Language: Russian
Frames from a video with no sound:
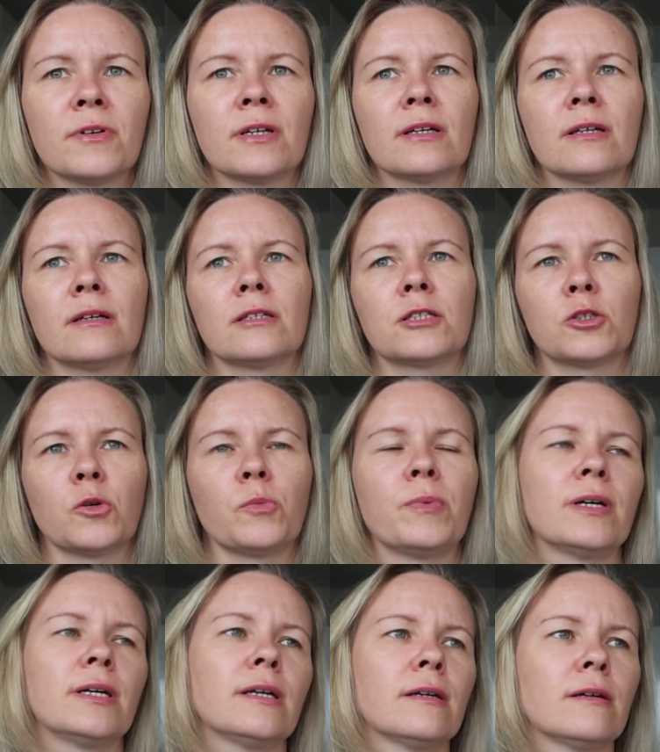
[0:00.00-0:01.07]
э,
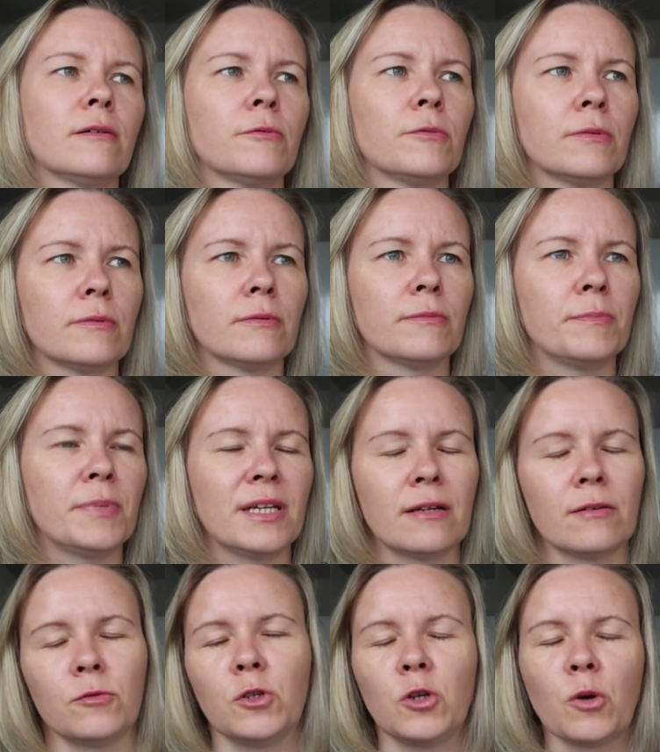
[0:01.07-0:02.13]
чтобы
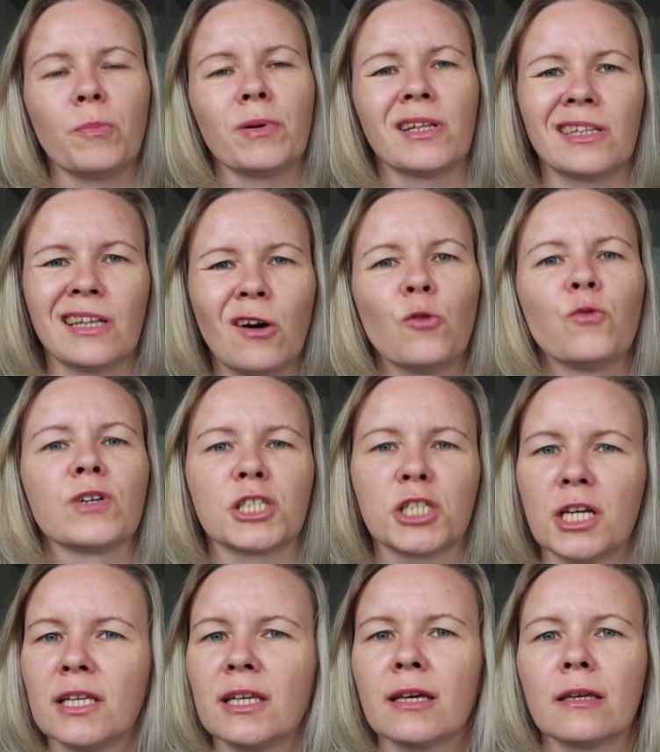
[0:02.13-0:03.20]
у нее было, да,
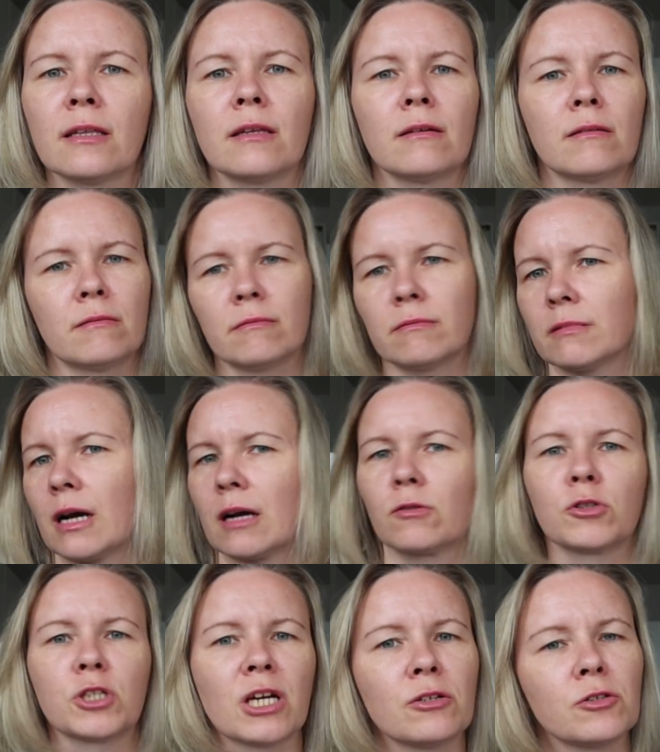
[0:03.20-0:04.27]
уважение э,
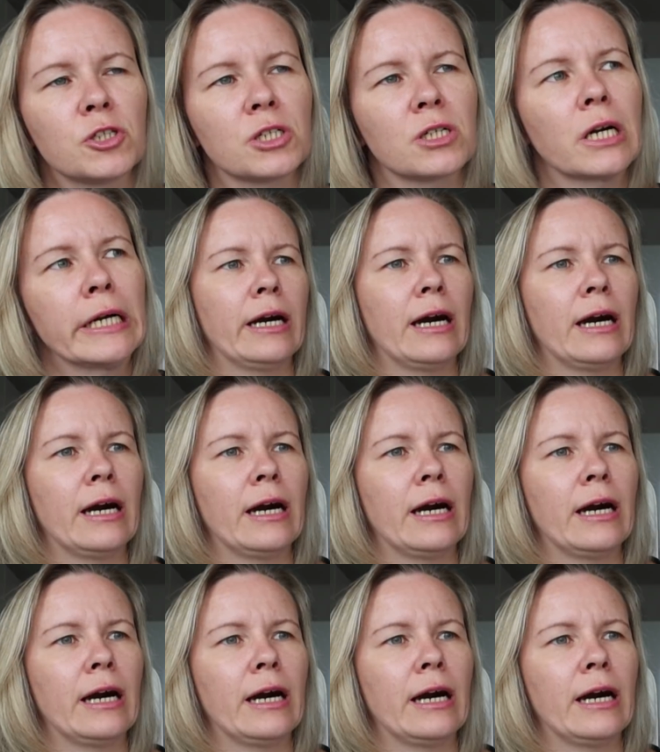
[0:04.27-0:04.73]
окружающих.